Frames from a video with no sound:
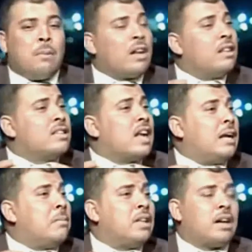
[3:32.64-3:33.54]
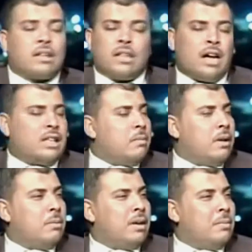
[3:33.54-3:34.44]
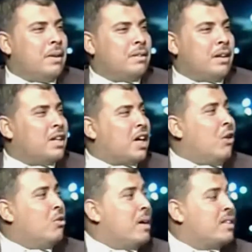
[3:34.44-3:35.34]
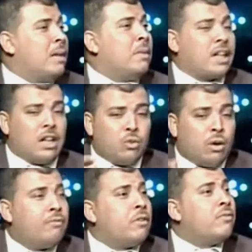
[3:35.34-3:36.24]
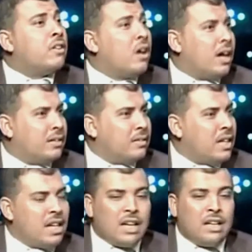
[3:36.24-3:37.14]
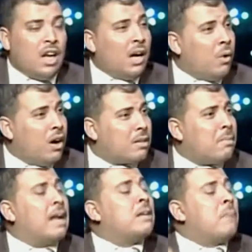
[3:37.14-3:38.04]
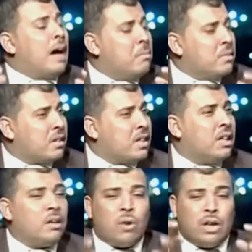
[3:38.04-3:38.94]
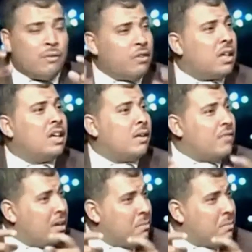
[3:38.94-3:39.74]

بغض النظر عن مدى اقتناعتي بالطريقه او المذهب لكن ان توفر فضاء للحوار مع مع المصريين واللافتة هي